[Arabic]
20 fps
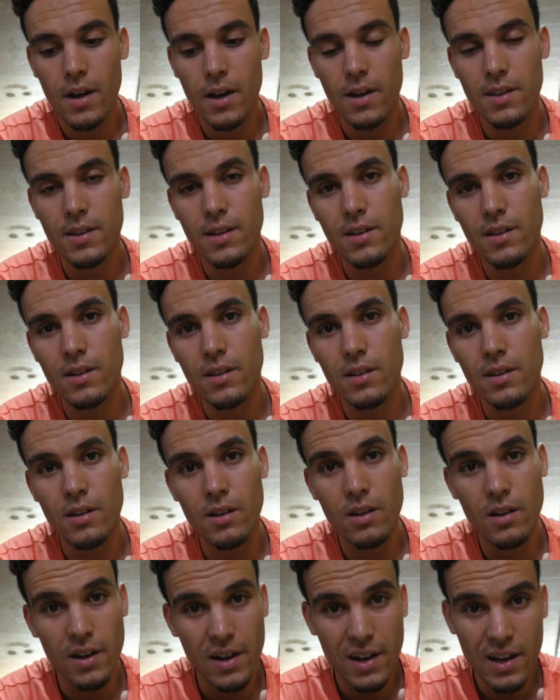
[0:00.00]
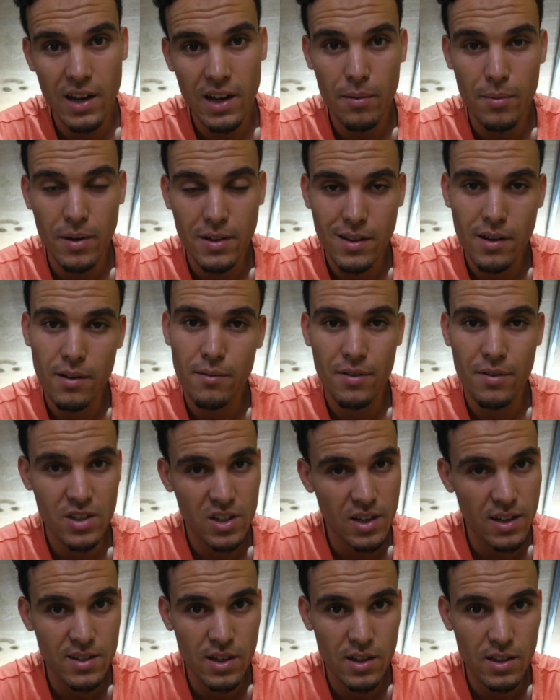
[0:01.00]
غادي الرحله بعدا فاش
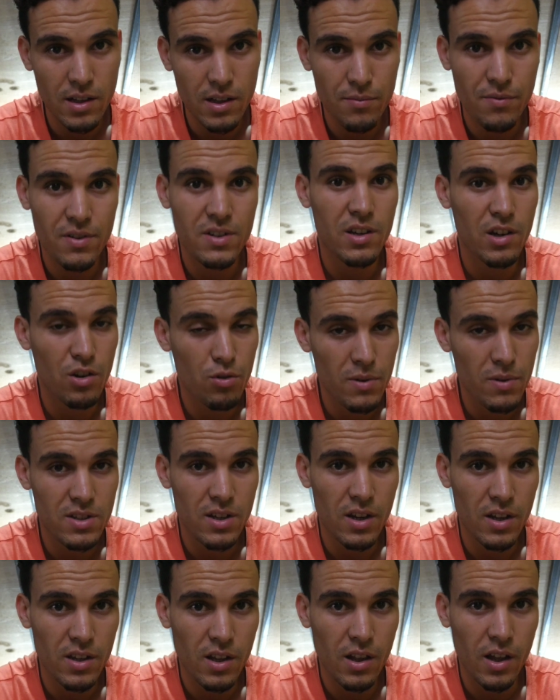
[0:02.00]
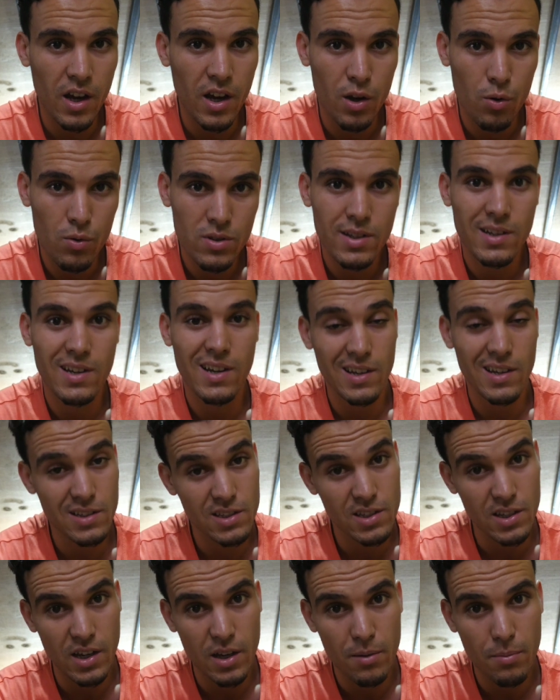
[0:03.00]
كانت فاش كانوا مازال عندي هاد القنوات كانت
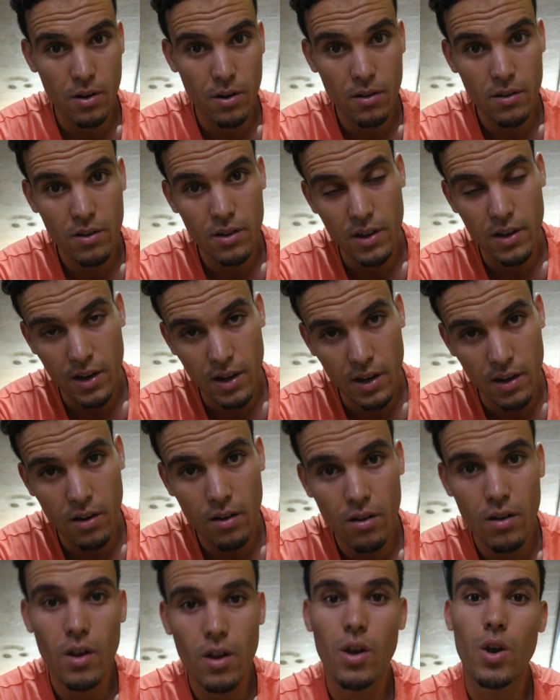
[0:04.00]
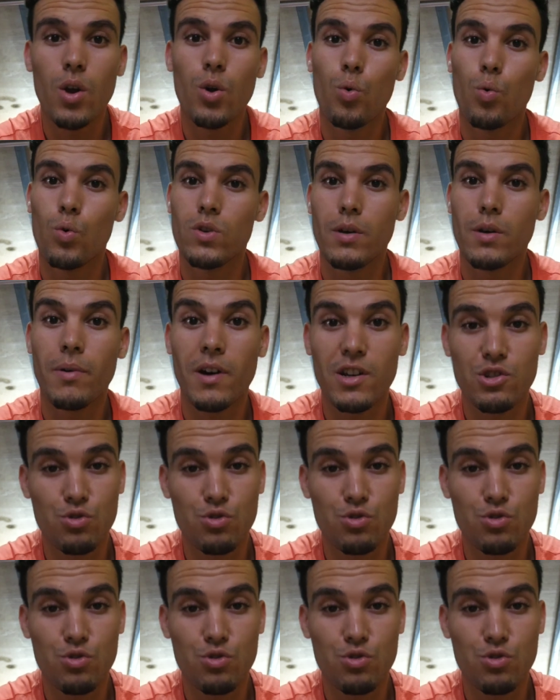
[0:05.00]
صعيبه الرحله ودابا